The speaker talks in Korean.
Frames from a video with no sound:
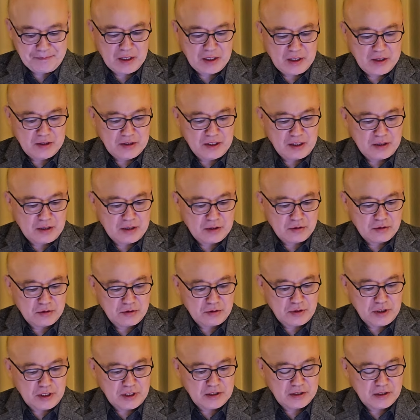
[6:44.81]
이젠
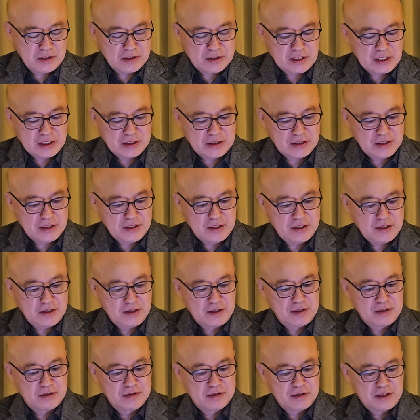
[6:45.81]
거꾸로 돼서 자신이
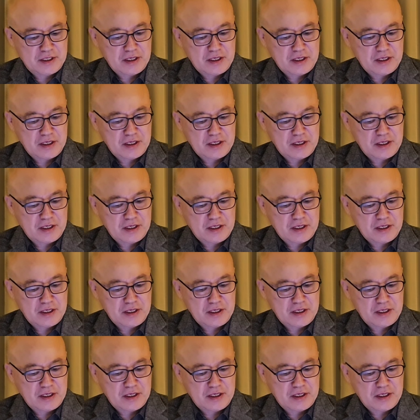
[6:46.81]
이런